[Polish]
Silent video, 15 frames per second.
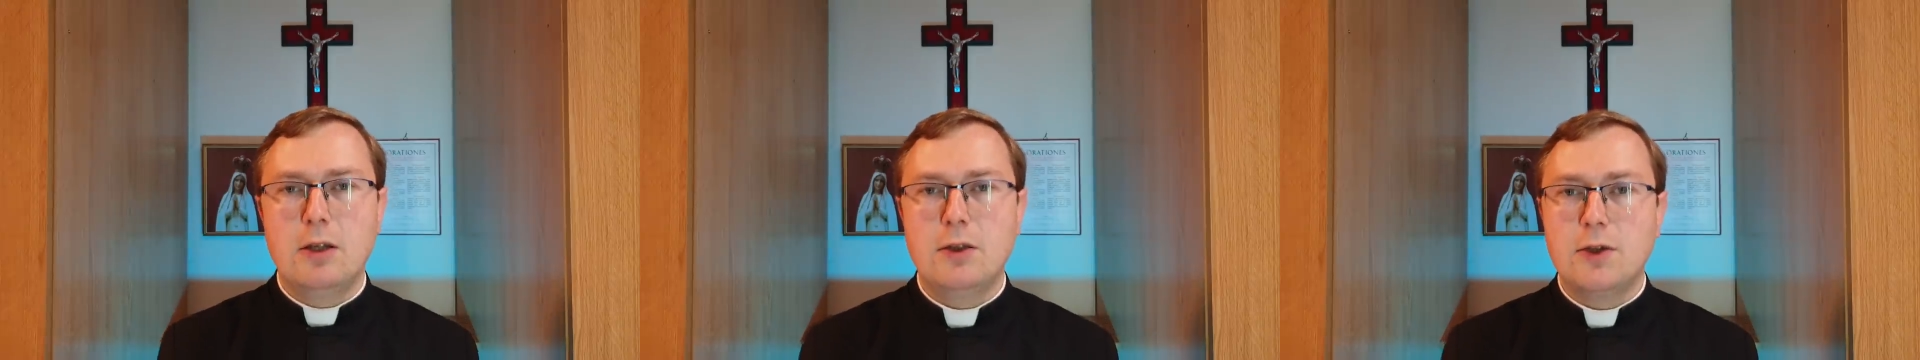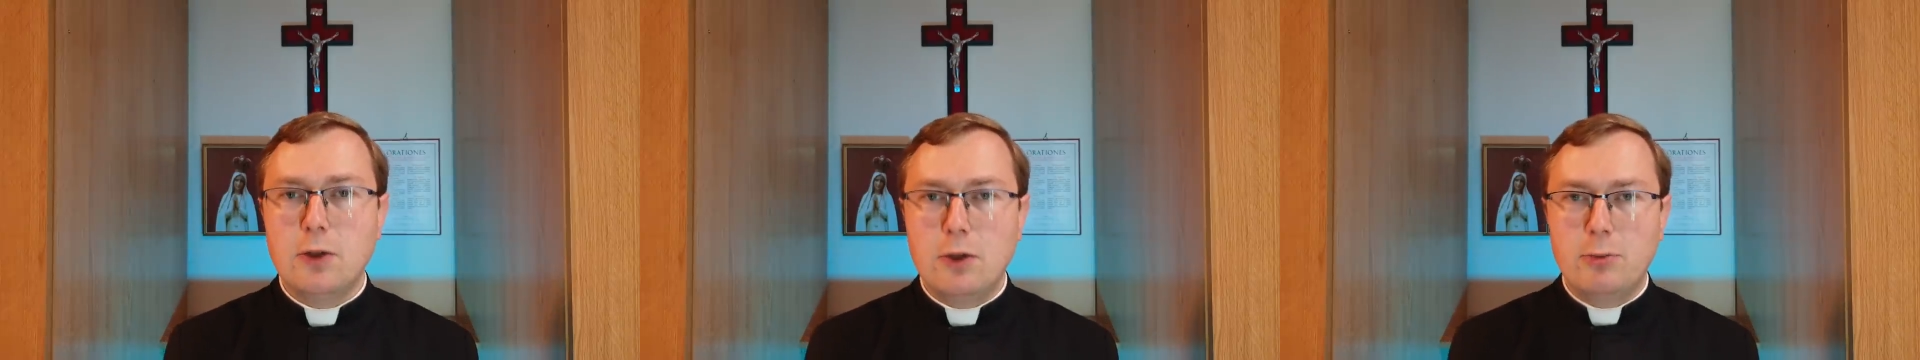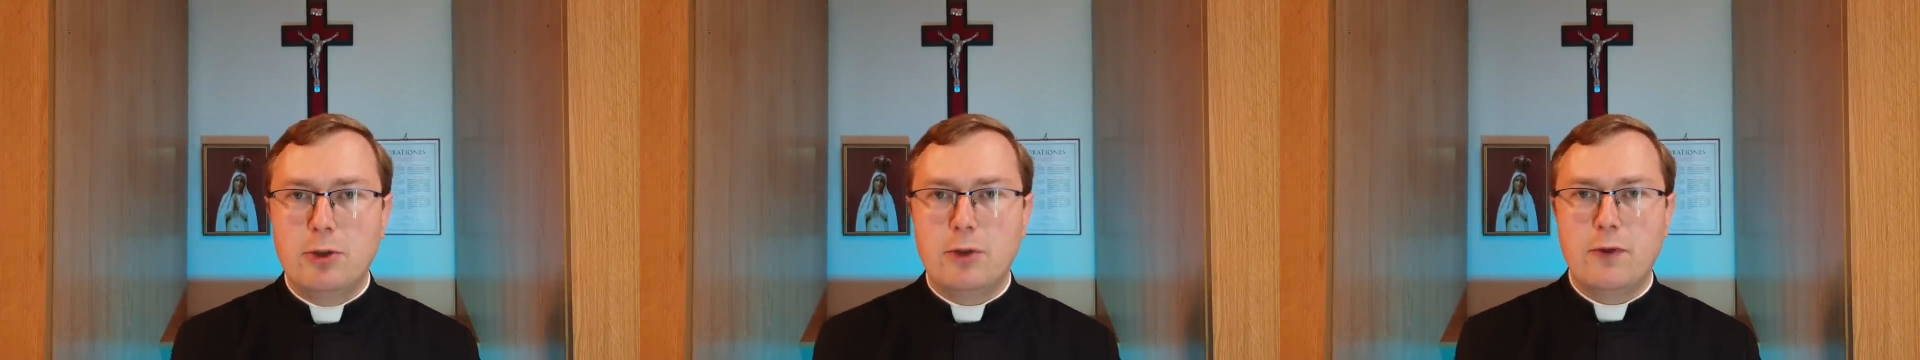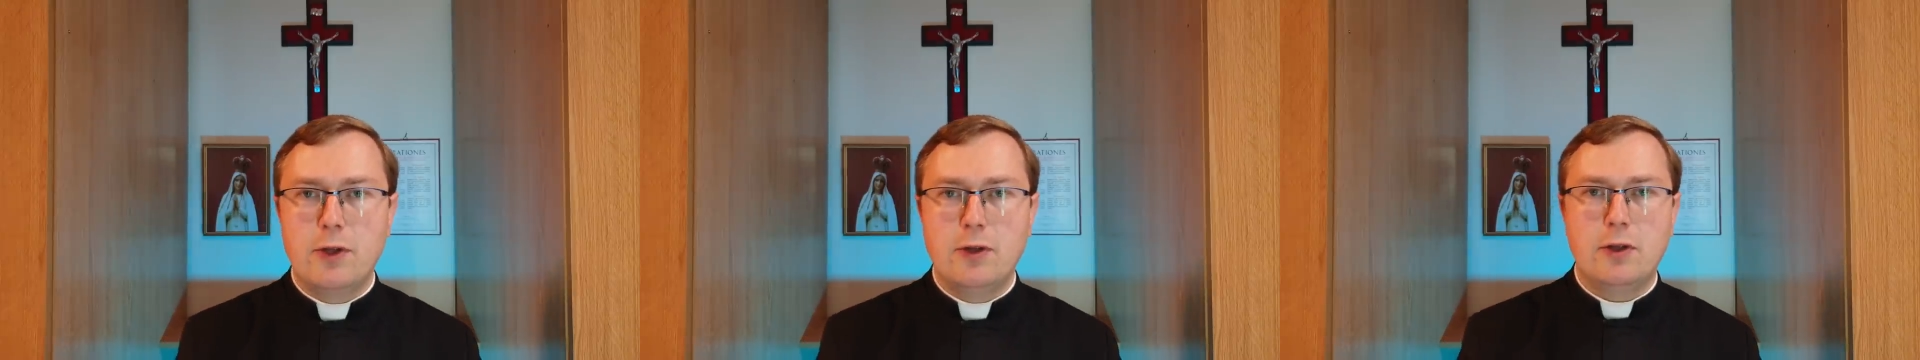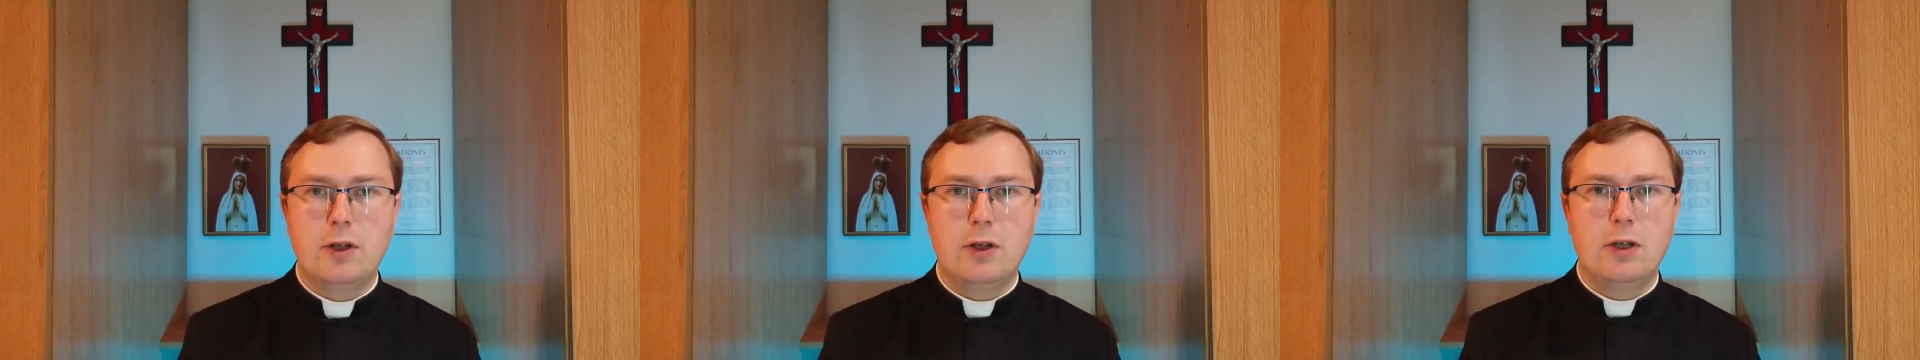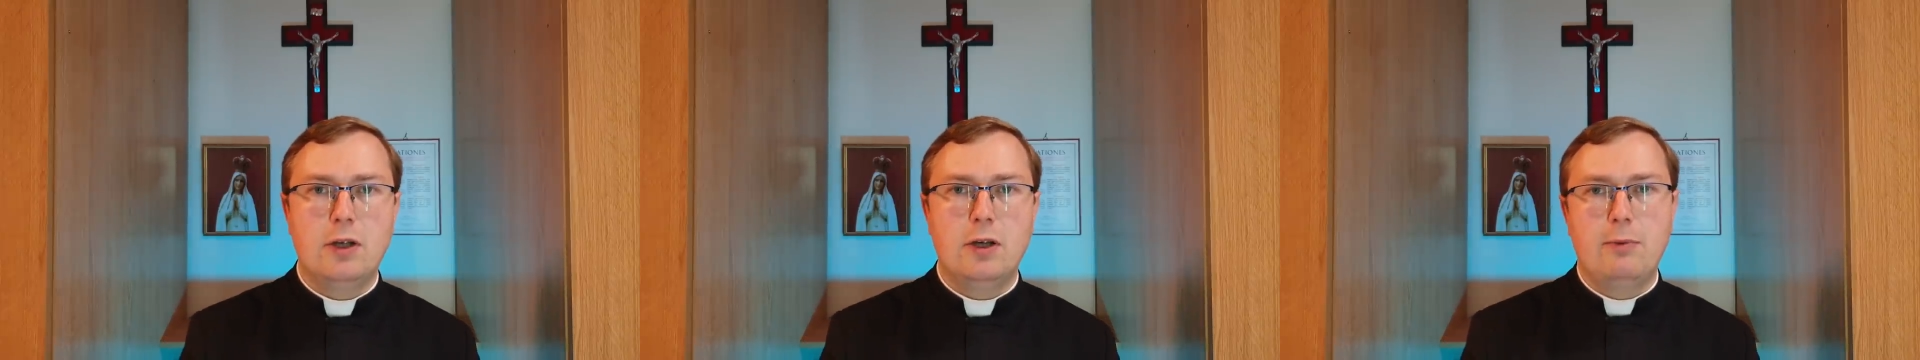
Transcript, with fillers: co robi święty